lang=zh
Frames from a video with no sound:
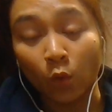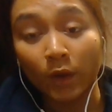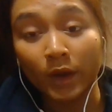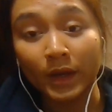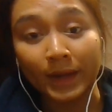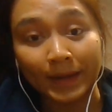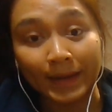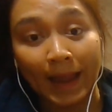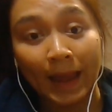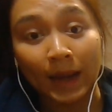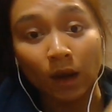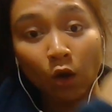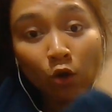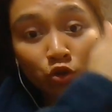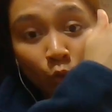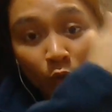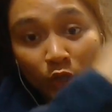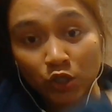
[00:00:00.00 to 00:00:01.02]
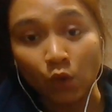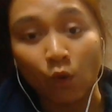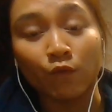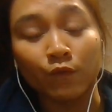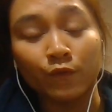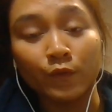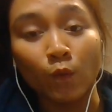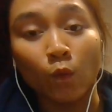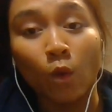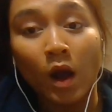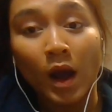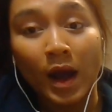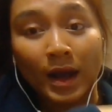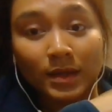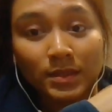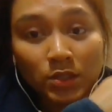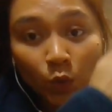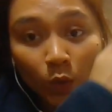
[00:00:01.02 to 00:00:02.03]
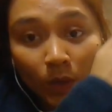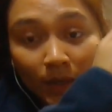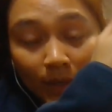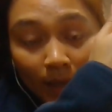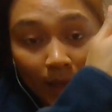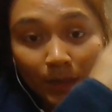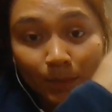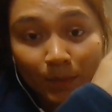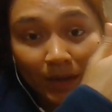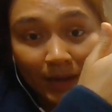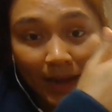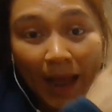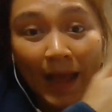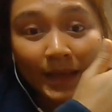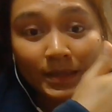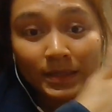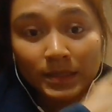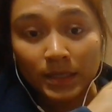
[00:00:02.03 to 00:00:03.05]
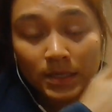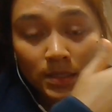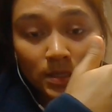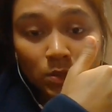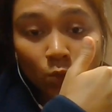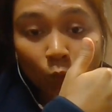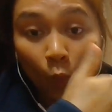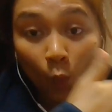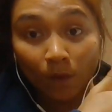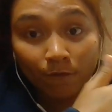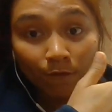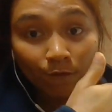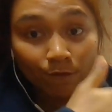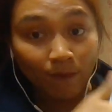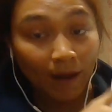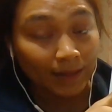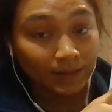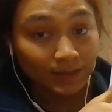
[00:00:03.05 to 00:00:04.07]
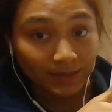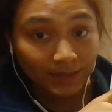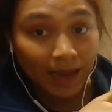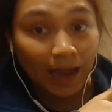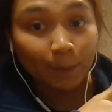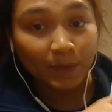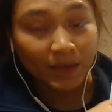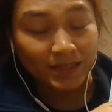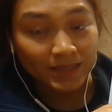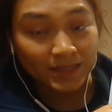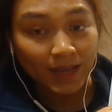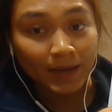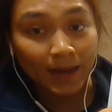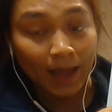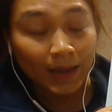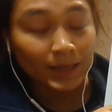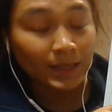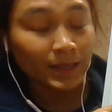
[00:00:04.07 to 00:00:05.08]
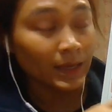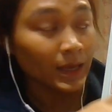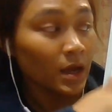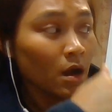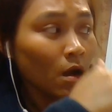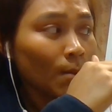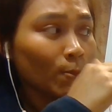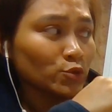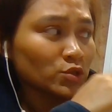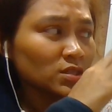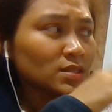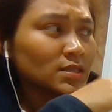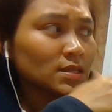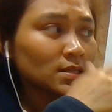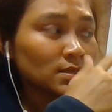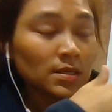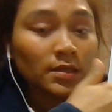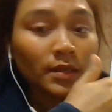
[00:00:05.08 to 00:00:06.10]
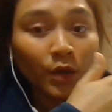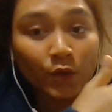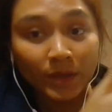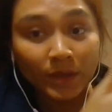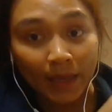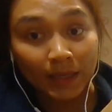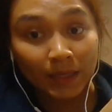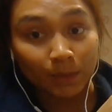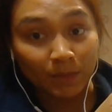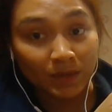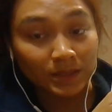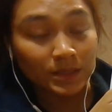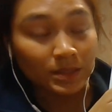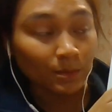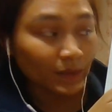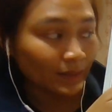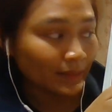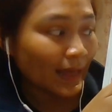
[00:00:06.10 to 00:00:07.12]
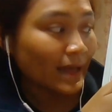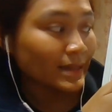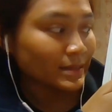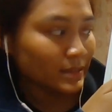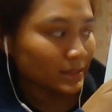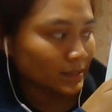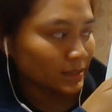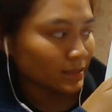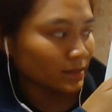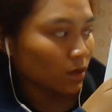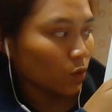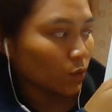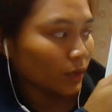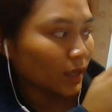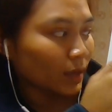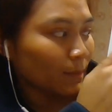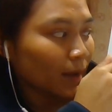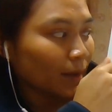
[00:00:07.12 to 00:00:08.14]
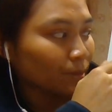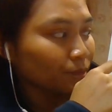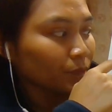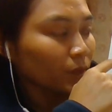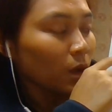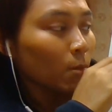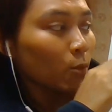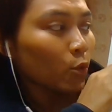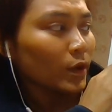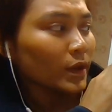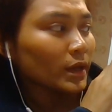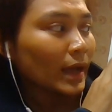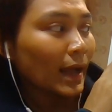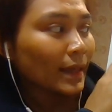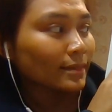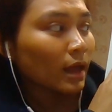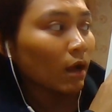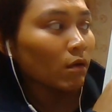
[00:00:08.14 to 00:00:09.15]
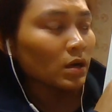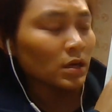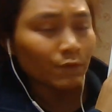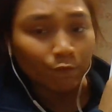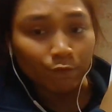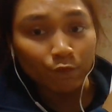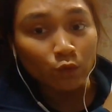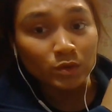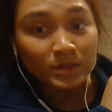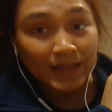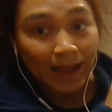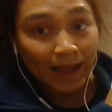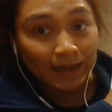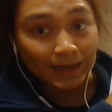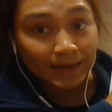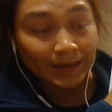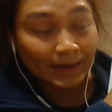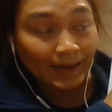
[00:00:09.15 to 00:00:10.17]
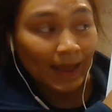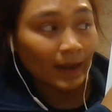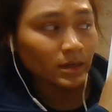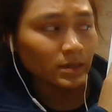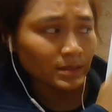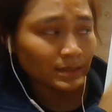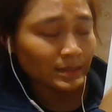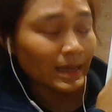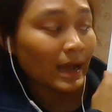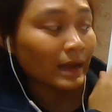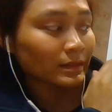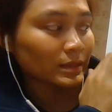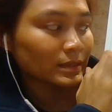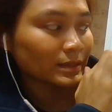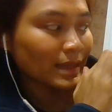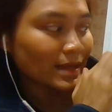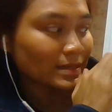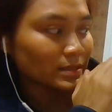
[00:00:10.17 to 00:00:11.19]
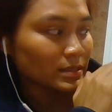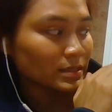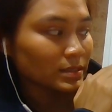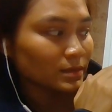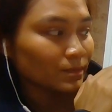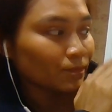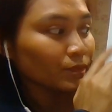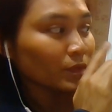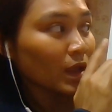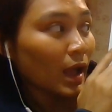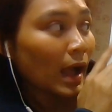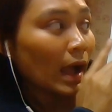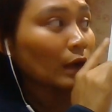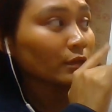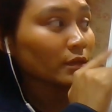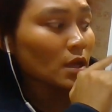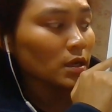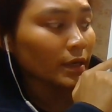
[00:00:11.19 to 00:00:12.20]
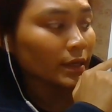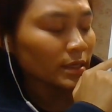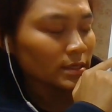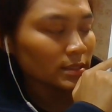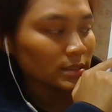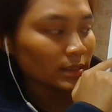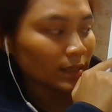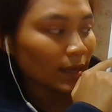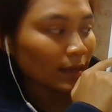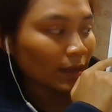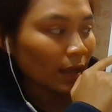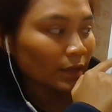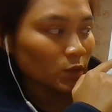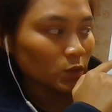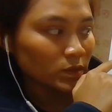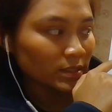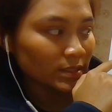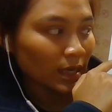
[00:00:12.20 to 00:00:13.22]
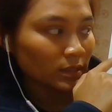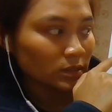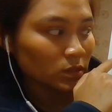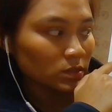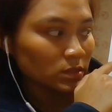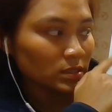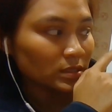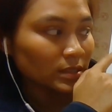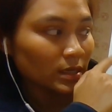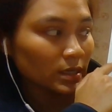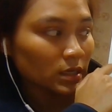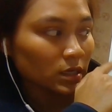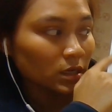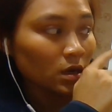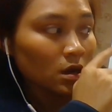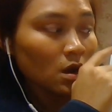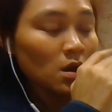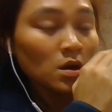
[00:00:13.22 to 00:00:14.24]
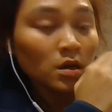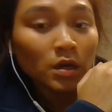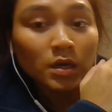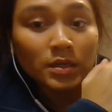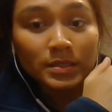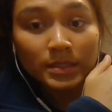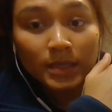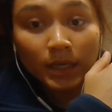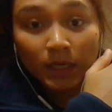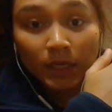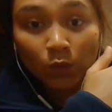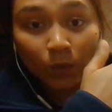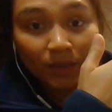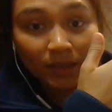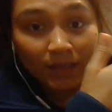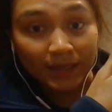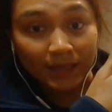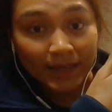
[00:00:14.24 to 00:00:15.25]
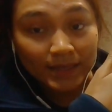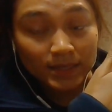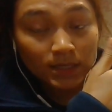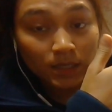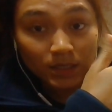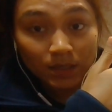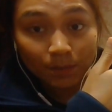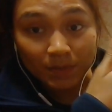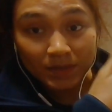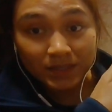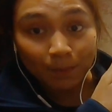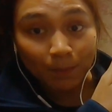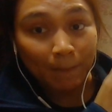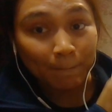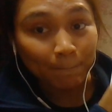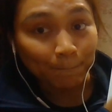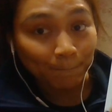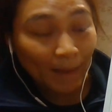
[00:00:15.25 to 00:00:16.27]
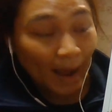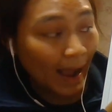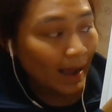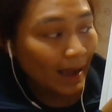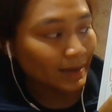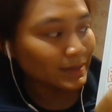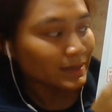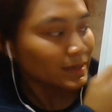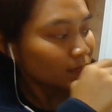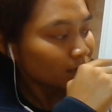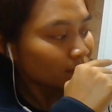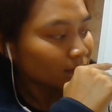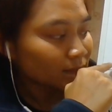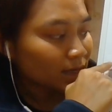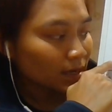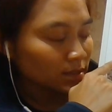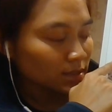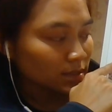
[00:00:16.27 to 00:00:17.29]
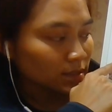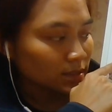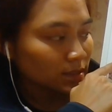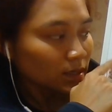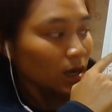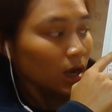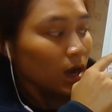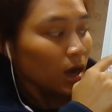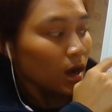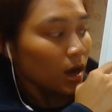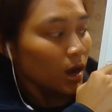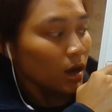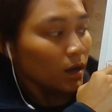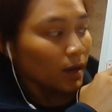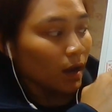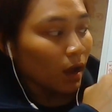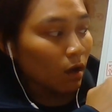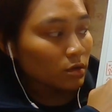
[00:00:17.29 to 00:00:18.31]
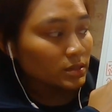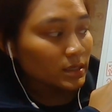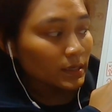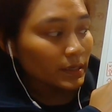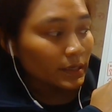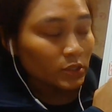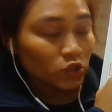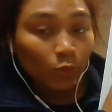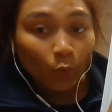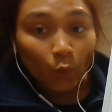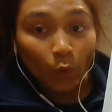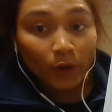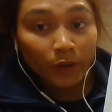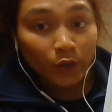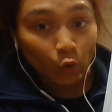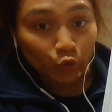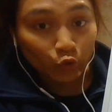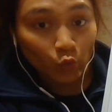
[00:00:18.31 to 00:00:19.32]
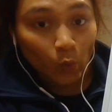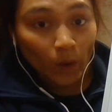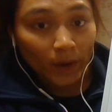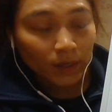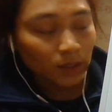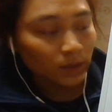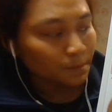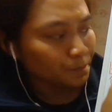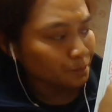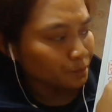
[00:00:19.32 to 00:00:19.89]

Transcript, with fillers: 会很难，然后都会重复，就会给你们看一些是文法的差别在哪里，不是真正要给你们什么单词，OK 吗？不会看到很复杂、很难、很长的单词。好，第二个意思刚刚有讲，就是这个很像英文的 less 什么什么吧，这样子，然后这里就不会有对了。